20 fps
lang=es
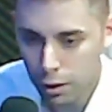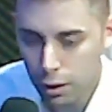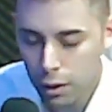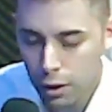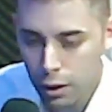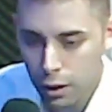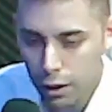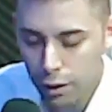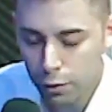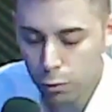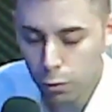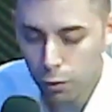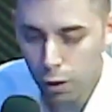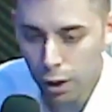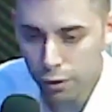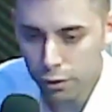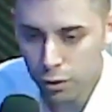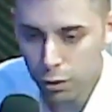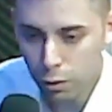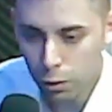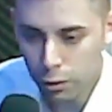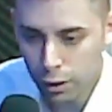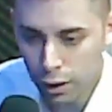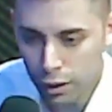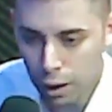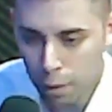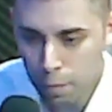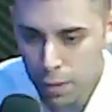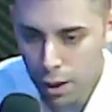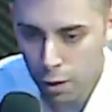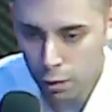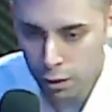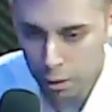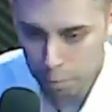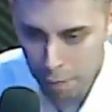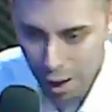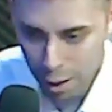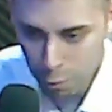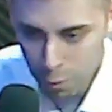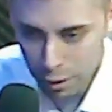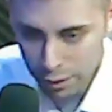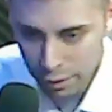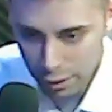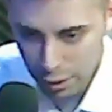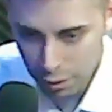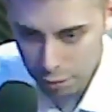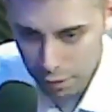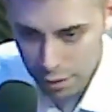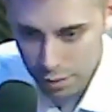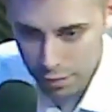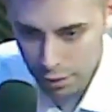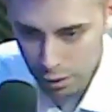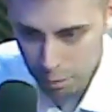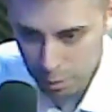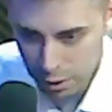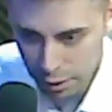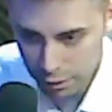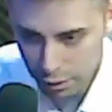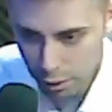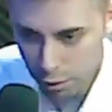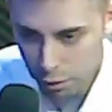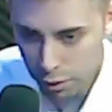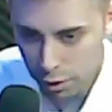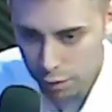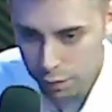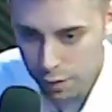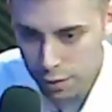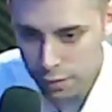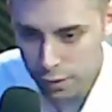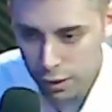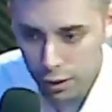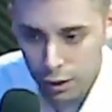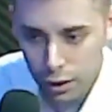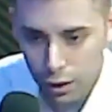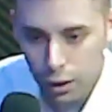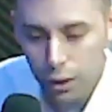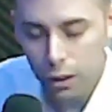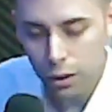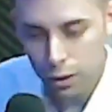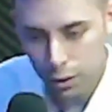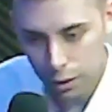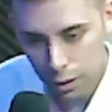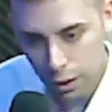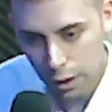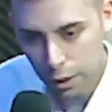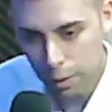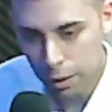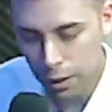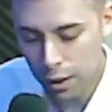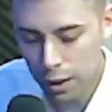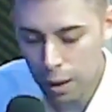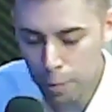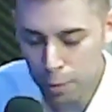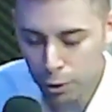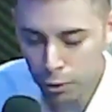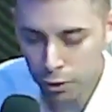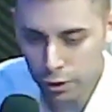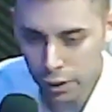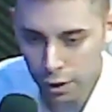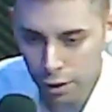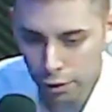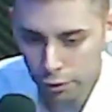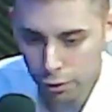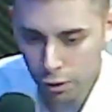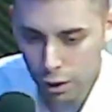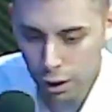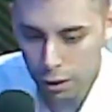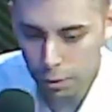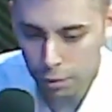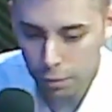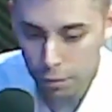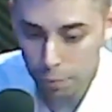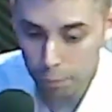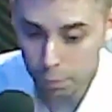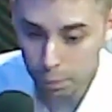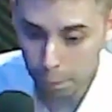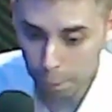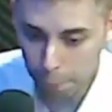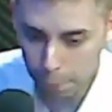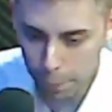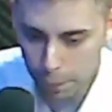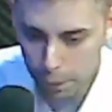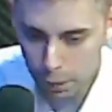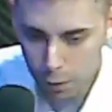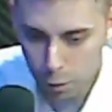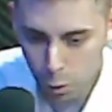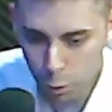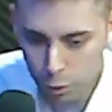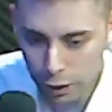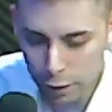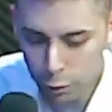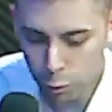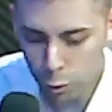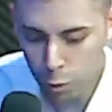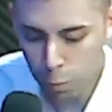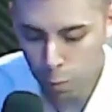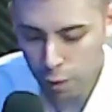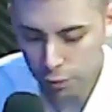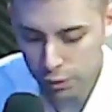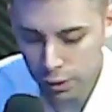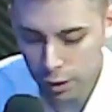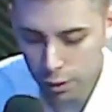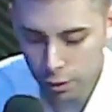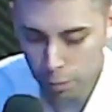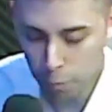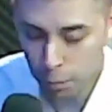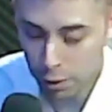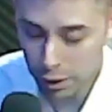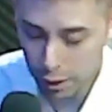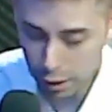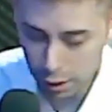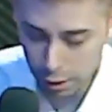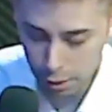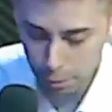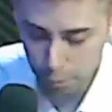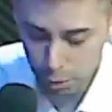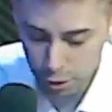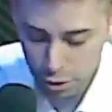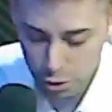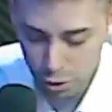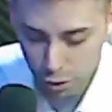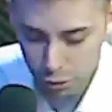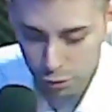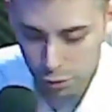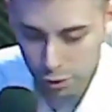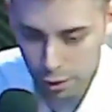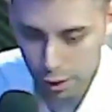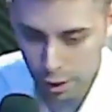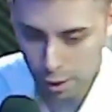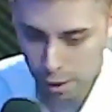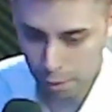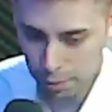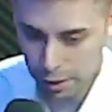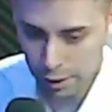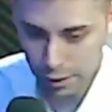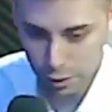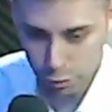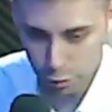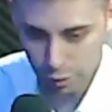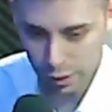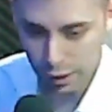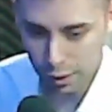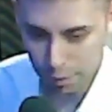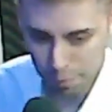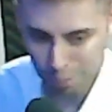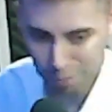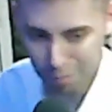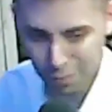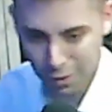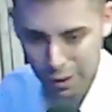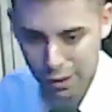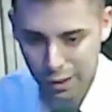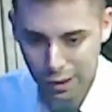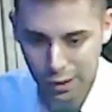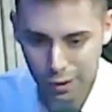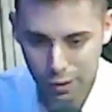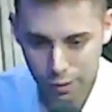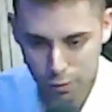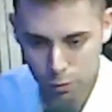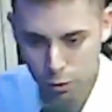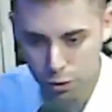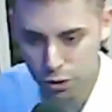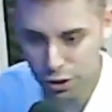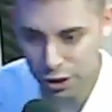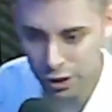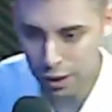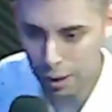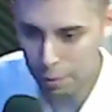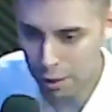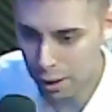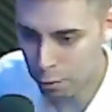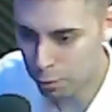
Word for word: esto ha sido lo que ha cambiado en el manual de defensa del Ministerio de Defensa, en el ámbito internacional. No tanto como hacía como era Boris Johnson, que había dicho que eh, con China había una